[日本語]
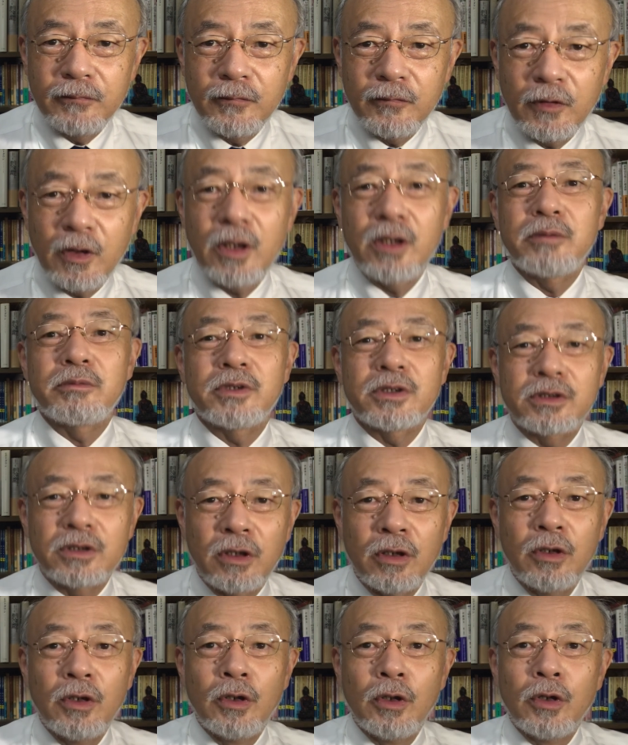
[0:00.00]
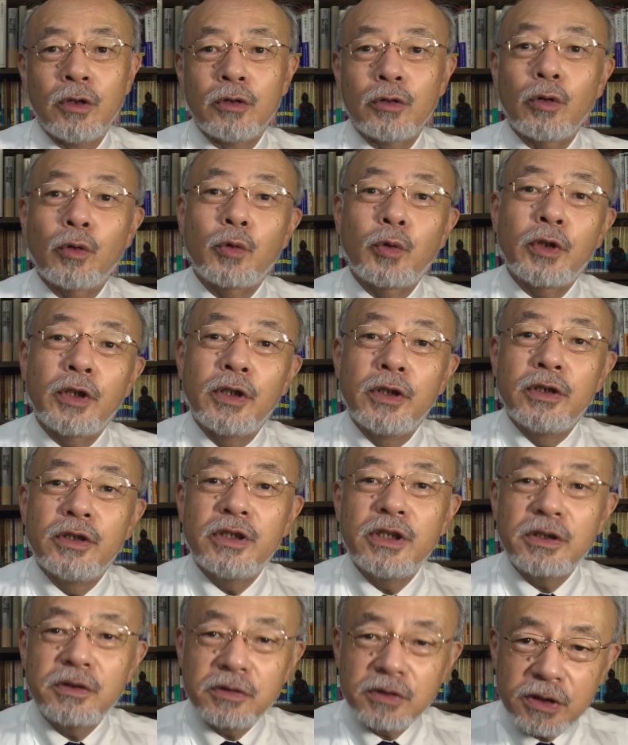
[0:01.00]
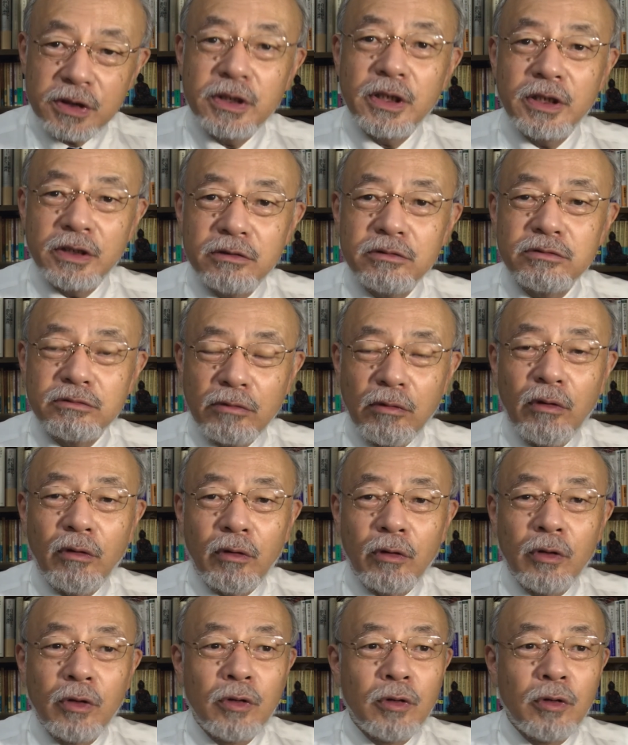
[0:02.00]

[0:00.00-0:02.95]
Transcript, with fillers: わかりますか？だからこれ理屈で言うと、